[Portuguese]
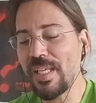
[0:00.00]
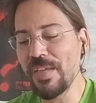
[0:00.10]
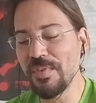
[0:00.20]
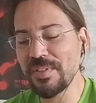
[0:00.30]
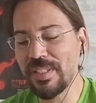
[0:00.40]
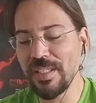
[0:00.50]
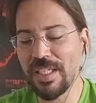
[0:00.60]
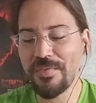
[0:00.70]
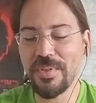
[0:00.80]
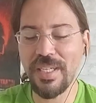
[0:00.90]
E você,
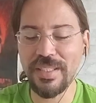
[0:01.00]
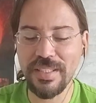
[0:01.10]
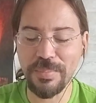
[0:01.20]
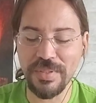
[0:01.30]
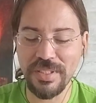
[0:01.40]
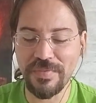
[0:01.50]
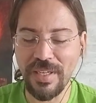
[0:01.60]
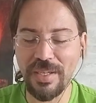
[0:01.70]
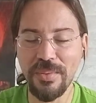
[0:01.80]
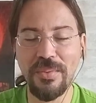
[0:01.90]
eu vou ler aqui para vocês
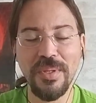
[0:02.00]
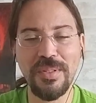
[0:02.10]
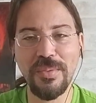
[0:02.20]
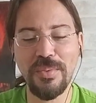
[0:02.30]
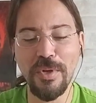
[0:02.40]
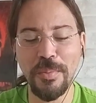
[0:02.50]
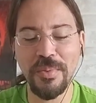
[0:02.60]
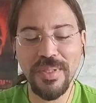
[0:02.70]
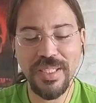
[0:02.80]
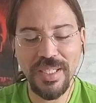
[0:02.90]
verem o quanto,
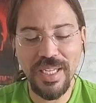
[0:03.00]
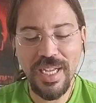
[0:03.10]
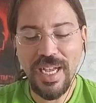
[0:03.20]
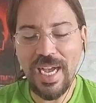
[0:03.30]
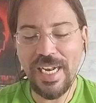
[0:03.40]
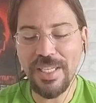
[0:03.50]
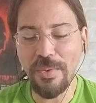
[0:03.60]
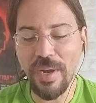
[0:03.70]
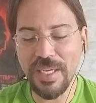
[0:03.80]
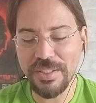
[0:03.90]
como a
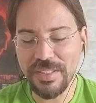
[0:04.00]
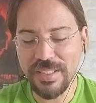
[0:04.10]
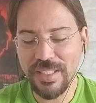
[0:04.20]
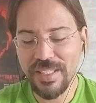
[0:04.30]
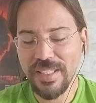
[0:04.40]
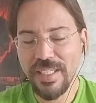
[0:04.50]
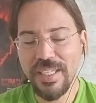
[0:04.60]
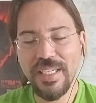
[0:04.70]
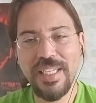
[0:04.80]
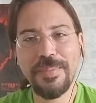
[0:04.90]
linguagem
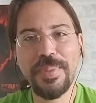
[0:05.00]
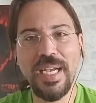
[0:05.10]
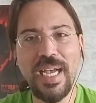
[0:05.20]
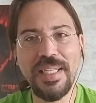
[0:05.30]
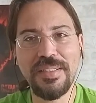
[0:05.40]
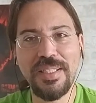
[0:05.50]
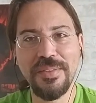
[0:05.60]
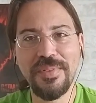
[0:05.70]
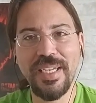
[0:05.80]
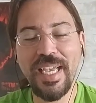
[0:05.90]
empregada nesse
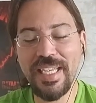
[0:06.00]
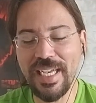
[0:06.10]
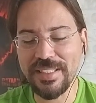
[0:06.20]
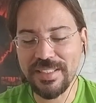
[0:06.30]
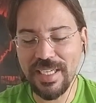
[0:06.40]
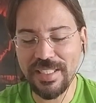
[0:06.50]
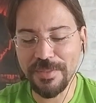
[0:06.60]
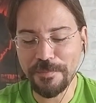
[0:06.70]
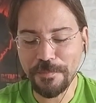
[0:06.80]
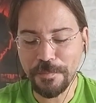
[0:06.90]
livro é
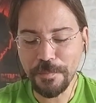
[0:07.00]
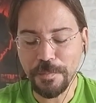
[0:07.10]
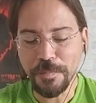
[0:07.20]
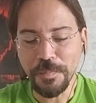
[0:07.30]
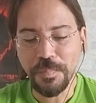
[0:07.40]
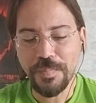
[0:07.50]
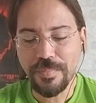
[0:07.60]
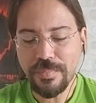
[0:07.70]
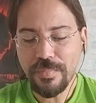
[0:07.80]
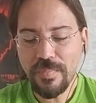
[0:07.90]
engraçada.
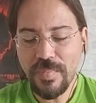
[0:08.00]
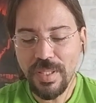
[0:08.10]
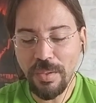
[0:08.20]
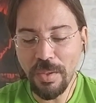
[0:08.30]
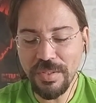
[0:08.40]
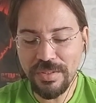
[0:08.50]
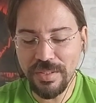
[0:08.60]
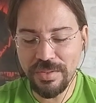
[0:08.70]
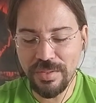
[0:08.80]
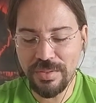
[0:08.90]
Logo isso,
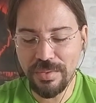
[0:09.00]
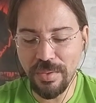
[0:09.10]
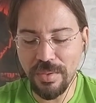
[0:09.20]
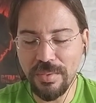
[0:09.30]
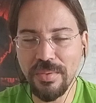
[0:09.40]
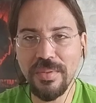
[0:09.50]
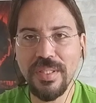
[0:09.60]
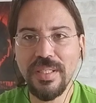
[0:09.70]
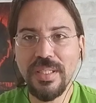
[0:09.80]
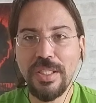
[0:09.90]
isso,
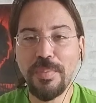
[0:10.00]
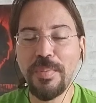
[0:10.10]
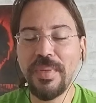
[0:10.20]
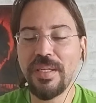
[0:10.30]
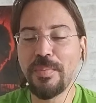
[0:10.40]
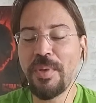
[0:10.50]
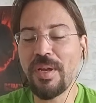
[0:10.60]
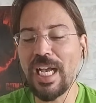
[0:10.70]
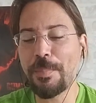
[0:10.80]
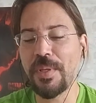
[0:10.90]
logo no primeiro, no
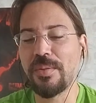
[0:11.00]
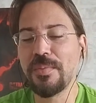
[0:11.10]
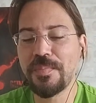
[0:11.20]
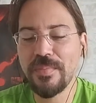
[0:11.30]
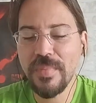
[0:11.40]
primeiro capítulo